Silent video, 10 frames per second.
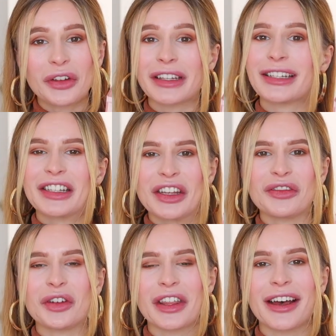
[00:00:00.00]
нанести
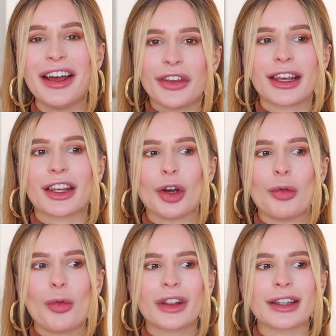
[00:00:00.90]
его на веки,
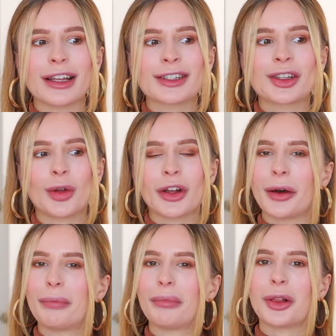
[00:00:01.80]
он
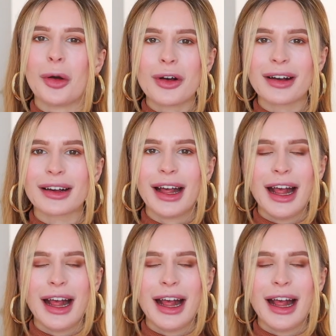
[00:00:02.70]
настолько плох,